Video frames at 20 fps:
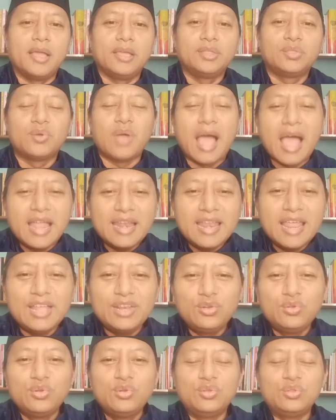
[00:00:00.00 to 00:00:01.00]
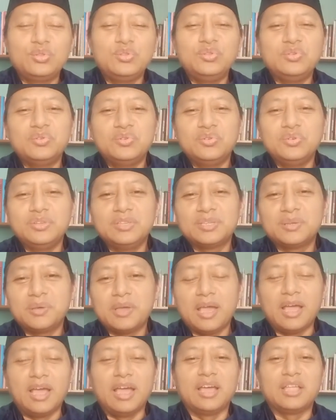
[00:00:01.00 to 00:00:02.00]
Itu ada dulu tuh judul
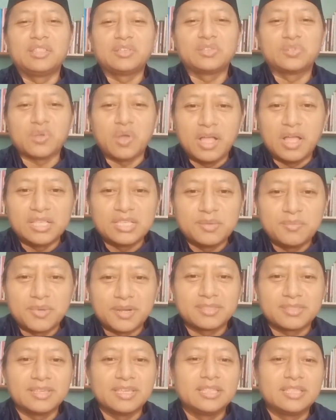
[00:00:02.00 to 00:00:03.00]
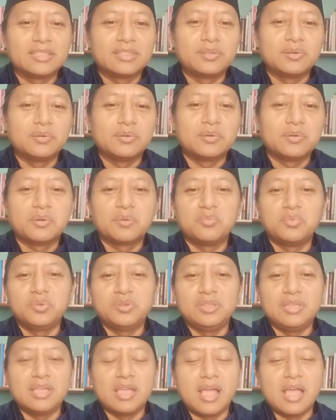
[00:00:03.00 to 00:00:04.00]
eh, soal seperti itu.
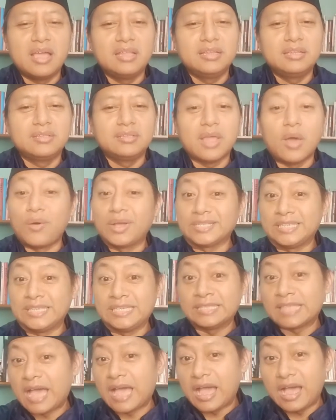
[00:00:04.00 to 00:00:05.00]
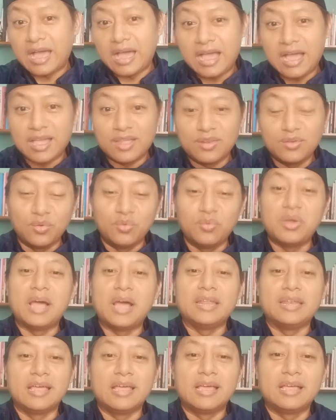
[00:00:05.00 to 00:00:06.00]
Kemudian Nawacita dulu
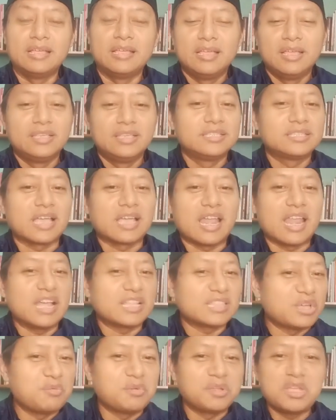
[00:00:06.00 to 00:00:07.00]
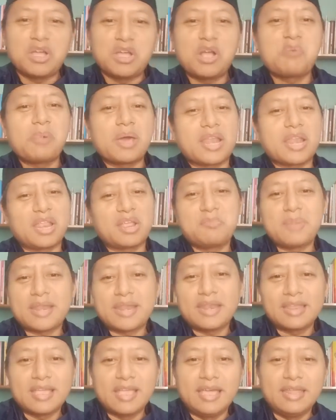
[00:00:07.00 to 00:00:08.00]
ada. Sekarang yang
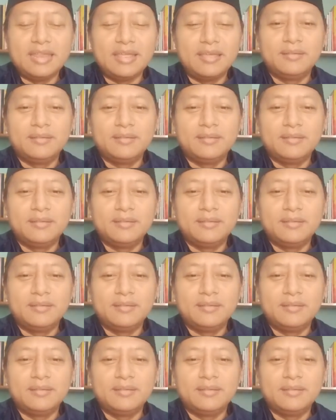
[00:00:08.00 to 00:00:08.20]
kemarin-kemarin nggak ada.